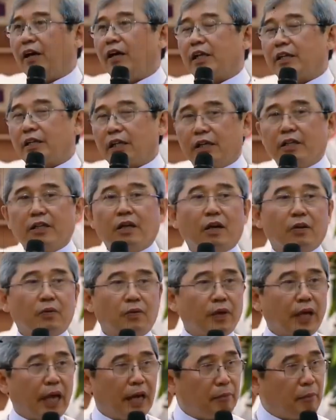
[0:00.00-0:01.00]
và cái đó là
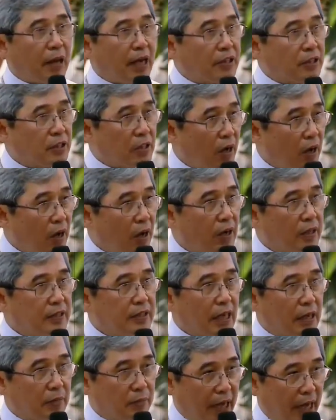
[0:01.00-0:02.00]
tự do của Ngài ban
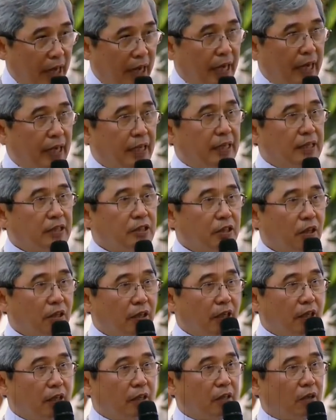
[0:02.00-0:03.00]
cho cha mẹ.
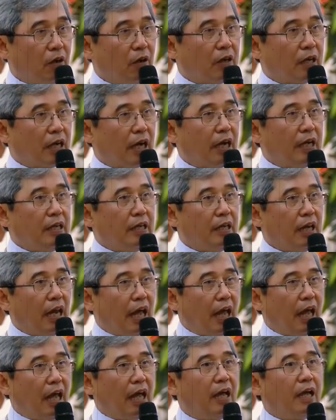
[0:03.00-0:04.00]
Cho nên con
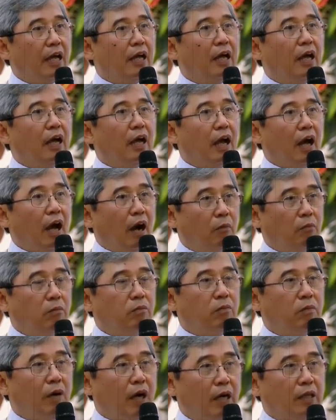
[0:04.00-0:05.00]
cái là
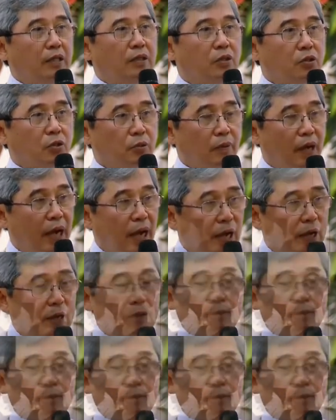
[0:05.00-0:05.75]
hồng ân